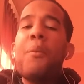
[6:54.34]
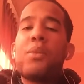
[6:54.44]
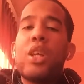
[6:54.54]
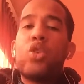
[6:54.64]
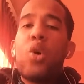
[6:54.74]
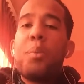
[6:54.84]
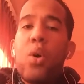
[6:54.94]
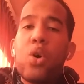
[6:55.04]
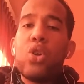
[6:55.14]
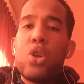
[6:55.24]
se
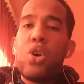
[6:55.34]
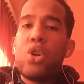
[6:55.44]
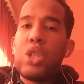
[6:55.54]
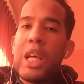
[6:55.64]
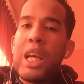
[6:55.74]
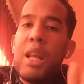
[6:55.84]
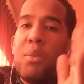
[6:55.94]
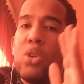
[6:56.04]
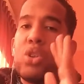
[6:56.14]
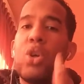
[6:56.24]
topó con Dios en el
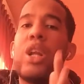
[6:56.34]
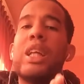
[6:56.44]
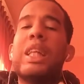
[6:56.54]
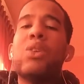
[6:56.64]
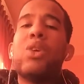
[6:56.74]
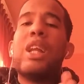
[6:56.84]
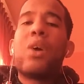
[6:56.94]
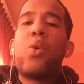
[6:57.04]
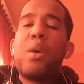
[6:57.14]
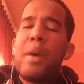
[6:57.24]
monte Oré, estando en
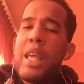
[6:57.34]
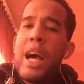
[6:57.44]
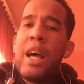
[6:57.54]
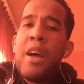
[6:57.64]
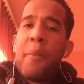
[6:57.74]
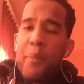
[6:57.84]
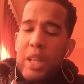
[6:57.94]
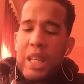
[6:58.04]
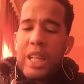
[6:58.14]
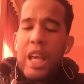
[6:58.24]
la cueva ya.
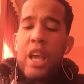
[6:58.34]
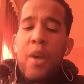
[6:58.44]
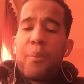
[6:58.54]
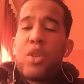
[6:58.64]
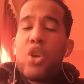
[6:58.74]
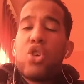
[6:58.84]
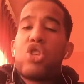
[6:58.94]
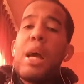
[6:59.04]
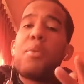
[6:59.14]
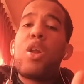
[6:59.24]
Dice que Dios
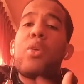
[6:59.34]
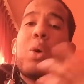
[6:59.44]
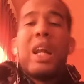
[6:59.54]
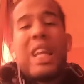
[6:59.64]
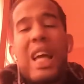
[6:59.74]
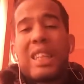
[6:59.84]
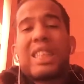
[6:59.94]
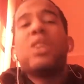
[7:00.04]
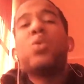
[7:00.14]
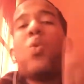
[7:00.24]
le habló, le dijo, Elías,
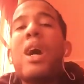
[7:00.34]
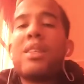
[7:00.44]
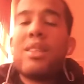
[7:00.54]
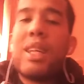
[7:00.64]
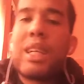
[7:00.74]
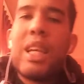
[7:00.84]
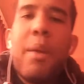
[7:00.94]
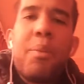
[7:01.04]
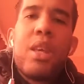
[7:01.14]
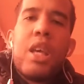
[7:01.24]
¿qué tú haces aquí?
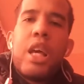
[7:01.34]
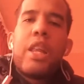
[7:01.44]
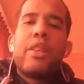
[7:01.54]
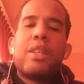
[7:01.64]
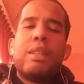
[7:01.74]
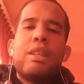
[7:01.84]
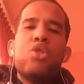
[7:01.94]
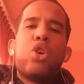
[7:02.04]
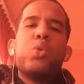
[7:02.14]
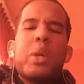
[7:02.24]
Y le dice,
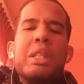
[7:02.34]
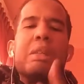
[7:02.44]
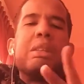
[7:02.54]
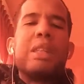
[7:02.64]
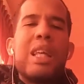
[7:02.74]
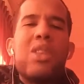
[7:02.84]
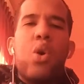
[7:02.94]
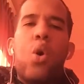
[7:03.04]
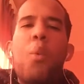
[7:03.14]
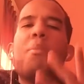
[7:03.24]
Señor, yo he
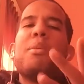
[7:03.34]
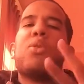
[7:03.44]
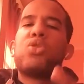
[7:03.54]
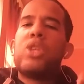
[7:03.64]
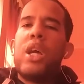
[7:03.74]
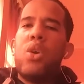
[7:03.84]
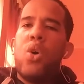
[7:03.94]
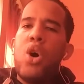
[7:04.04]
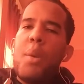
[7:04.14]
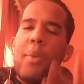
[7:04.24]
sentido un vivo
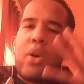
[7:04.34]
celo por